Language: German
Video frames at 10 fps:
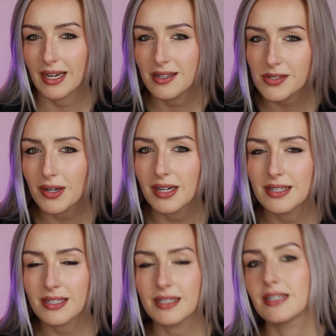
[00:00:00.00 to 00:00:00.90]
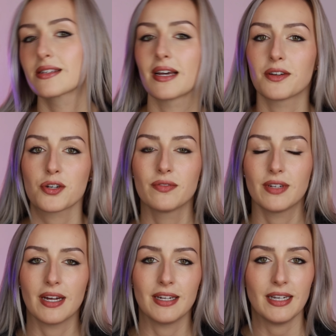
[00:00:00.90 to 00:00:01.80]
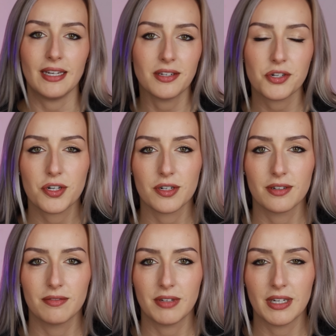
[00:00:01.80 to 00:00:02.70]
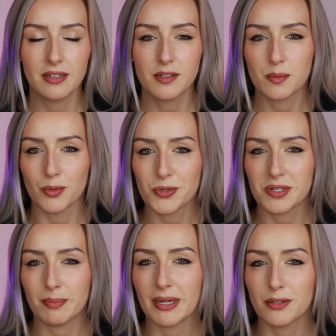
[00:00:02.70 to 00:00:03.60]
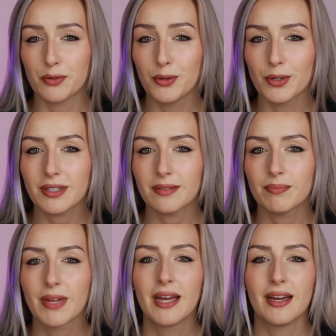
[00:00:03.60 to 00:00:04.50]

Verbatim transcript: keine Sorge an die, die jetzt gerade schon wieder eine ethische Veganismus-Debatte fürchten.